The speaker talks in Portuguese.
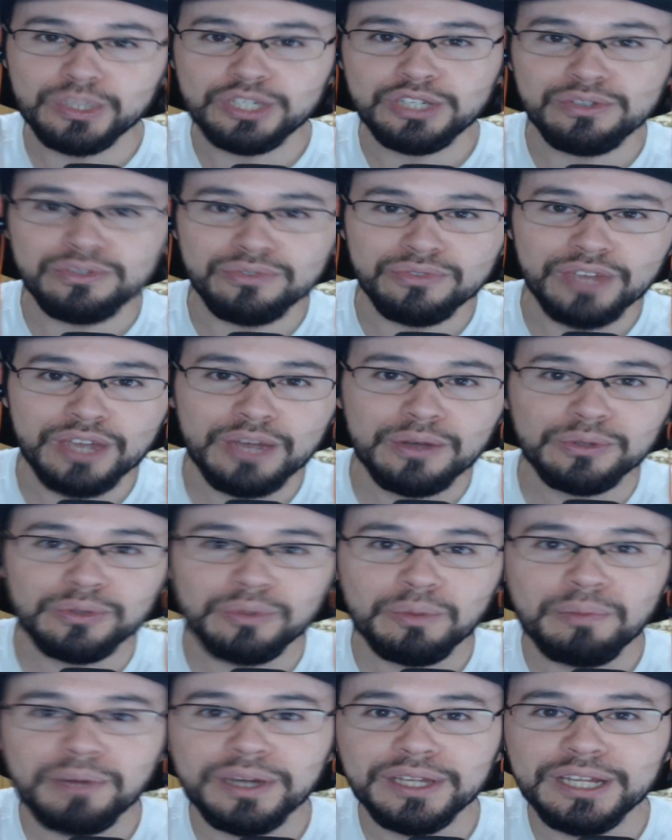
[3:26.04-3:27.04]
tiver
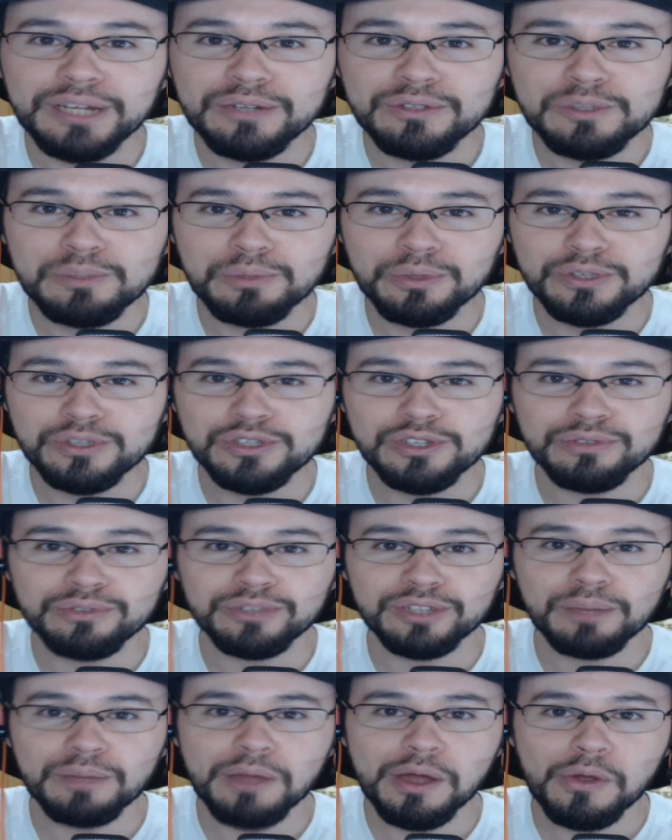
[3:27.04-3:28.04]
outro aparelho,
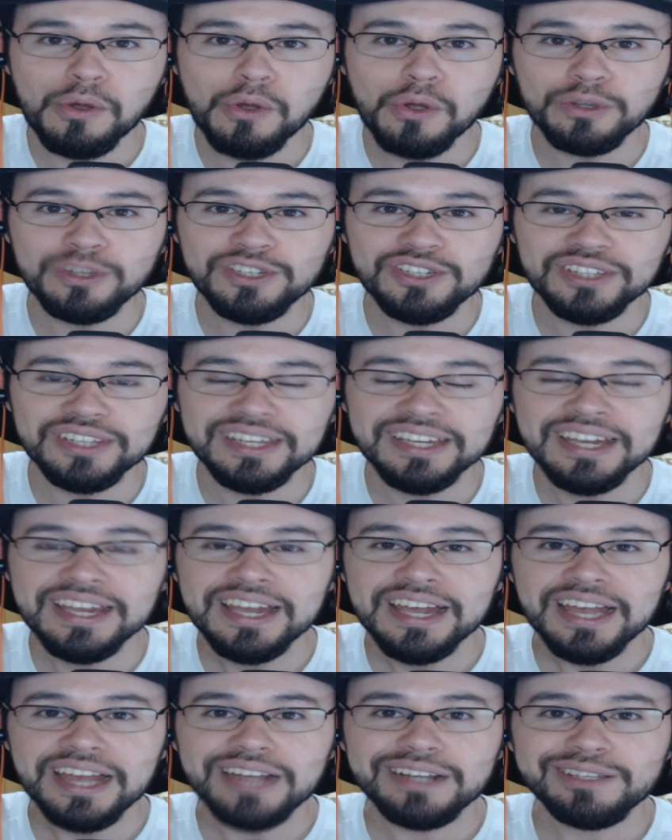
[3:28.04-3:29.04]
dispositivo Tamagotchi, né?
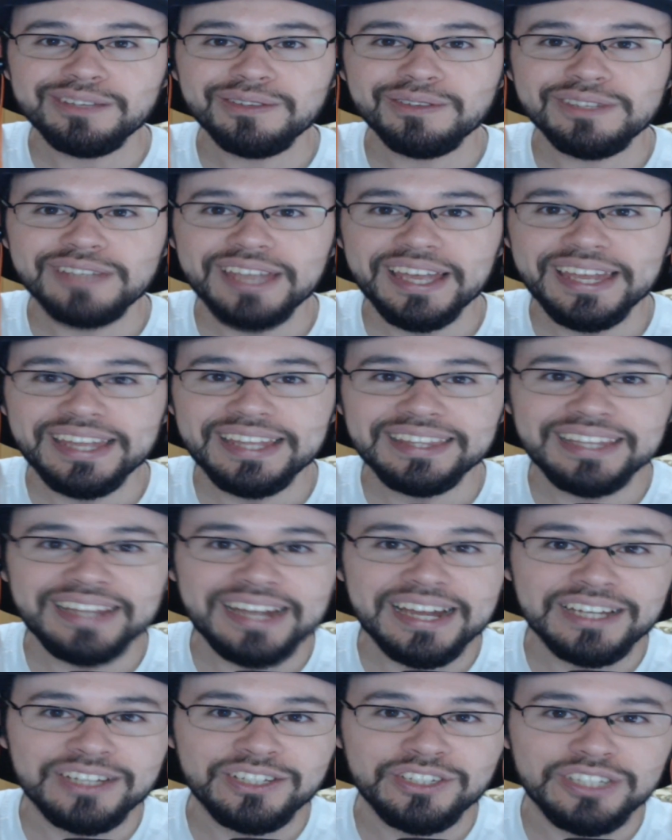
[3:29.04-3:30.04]
Eles conseguem
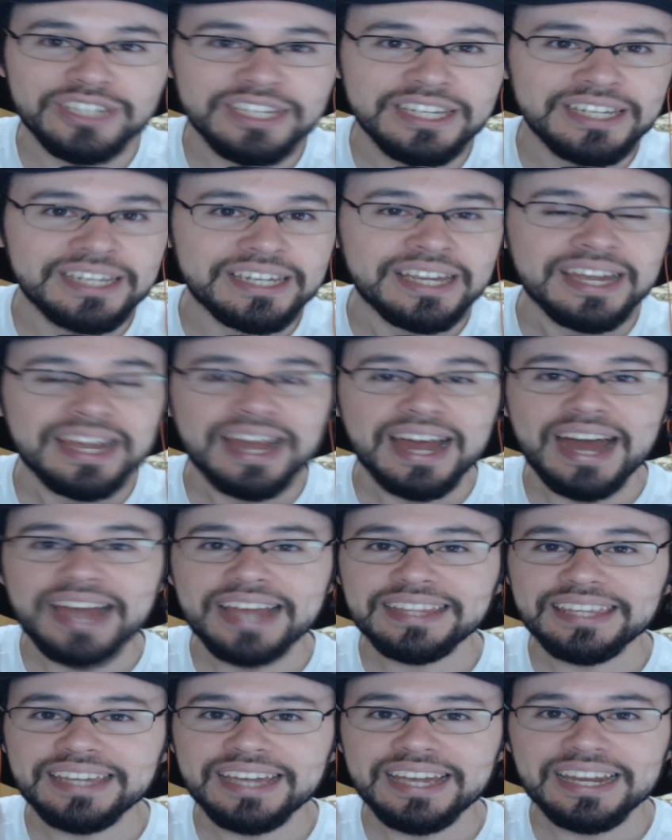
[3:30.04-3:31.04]
interagir.
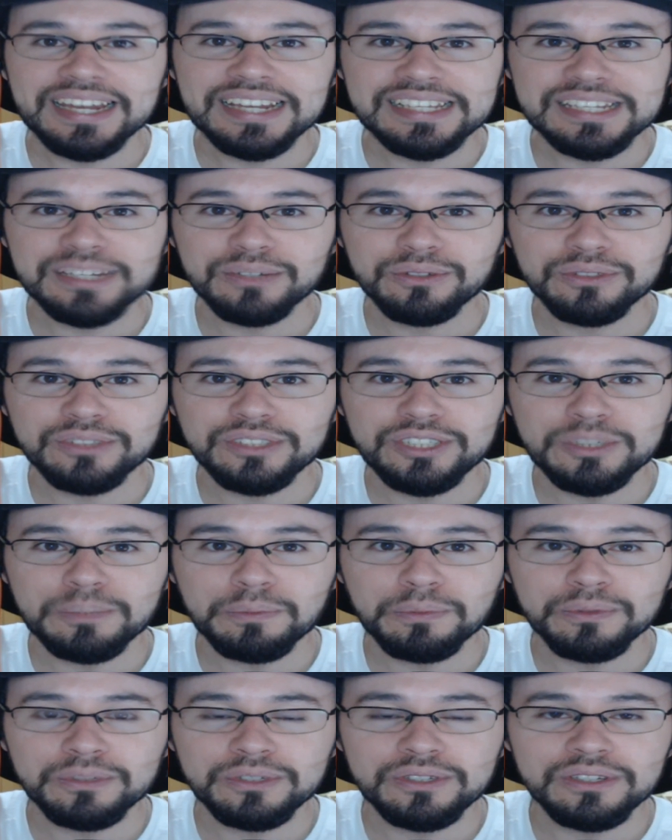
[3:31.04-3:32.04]
Aí tem a relação
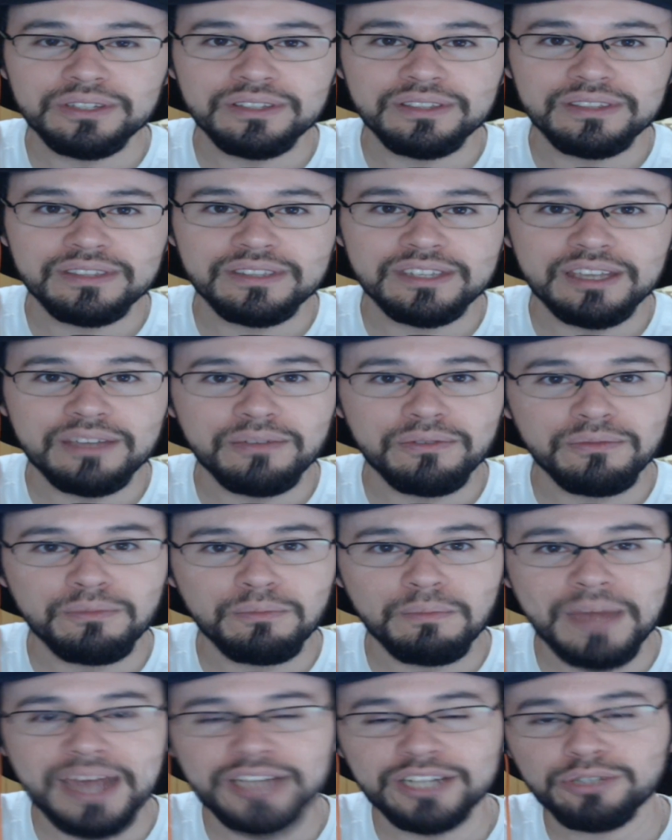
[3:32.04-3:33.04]
tipo de ser
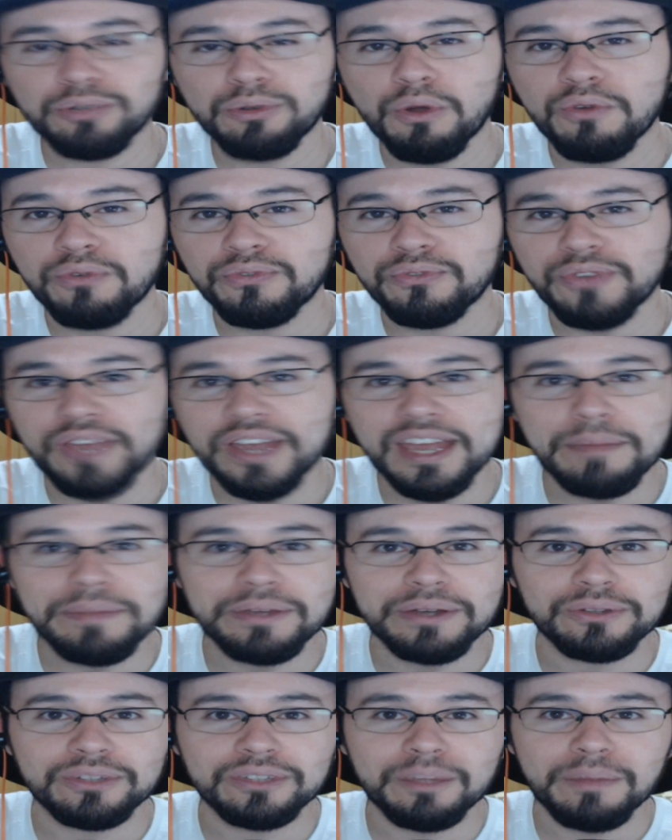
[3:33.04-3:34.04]
macho ou
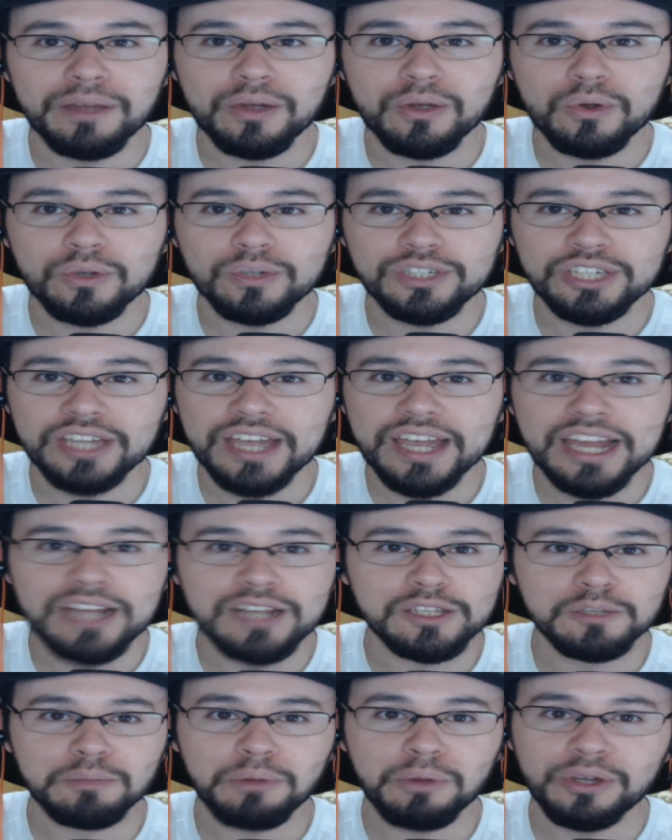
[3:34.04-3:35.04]
fêmea, o Tamagotchi, aí
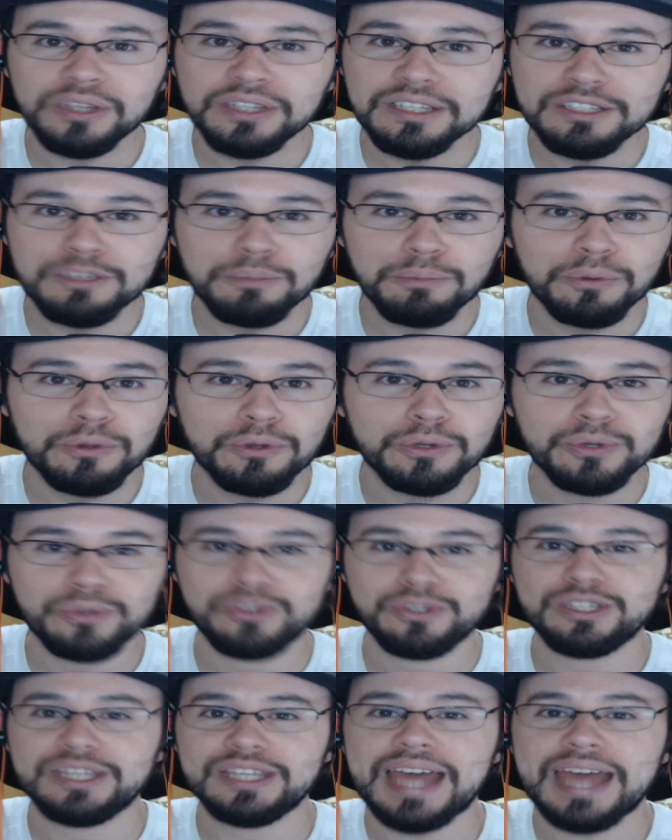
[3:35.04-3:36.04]
eles podem tipo
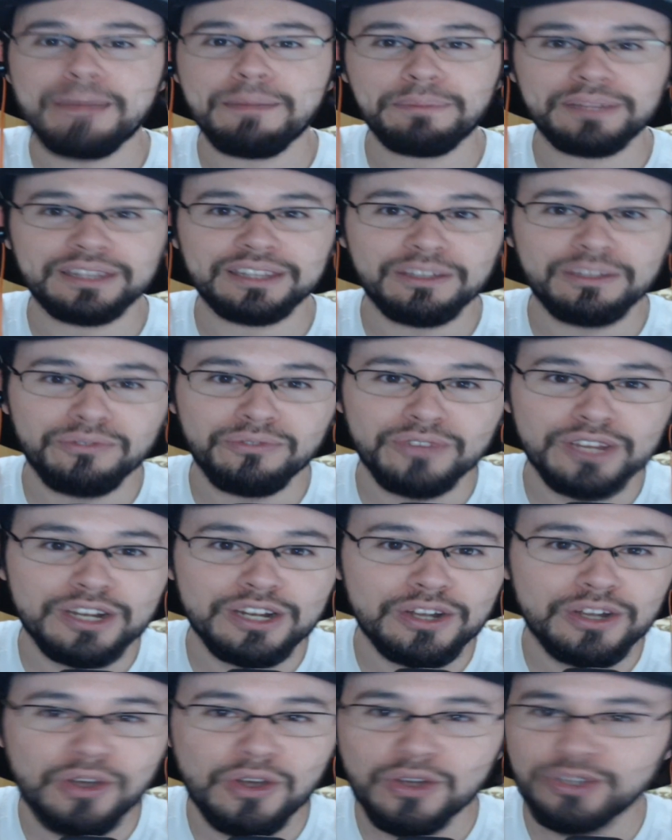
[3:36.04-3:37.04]
cruzar para ter
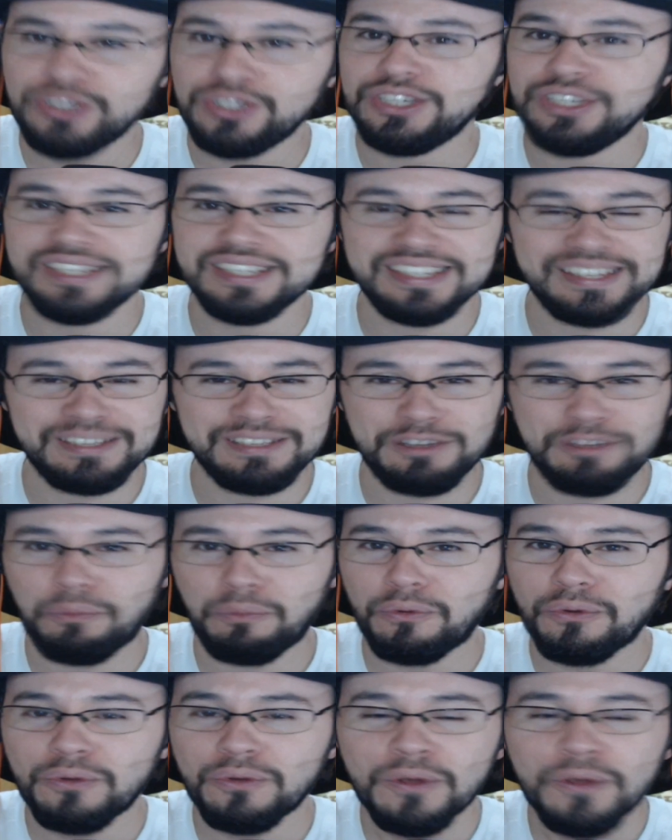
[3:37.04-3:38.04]
filhotes e
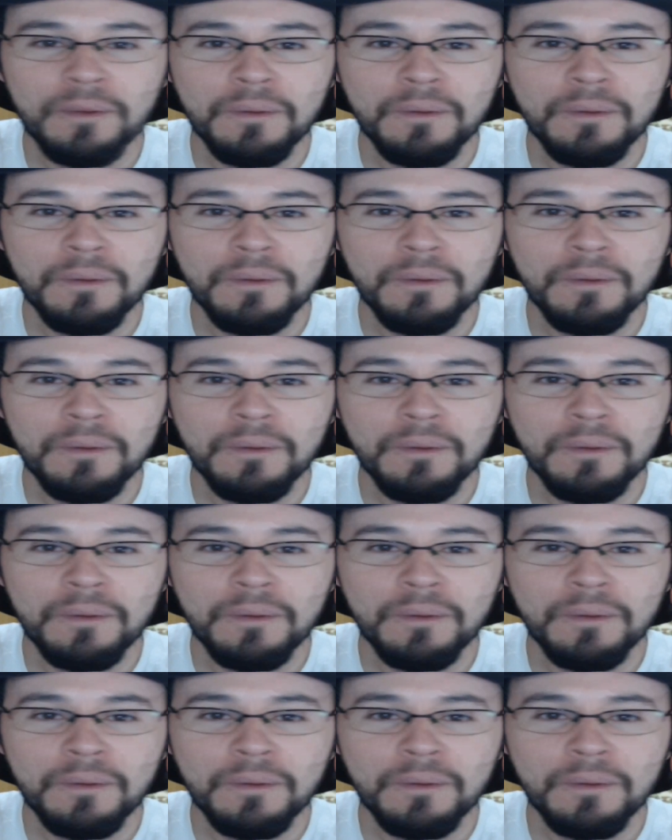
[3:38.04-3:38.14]
tipo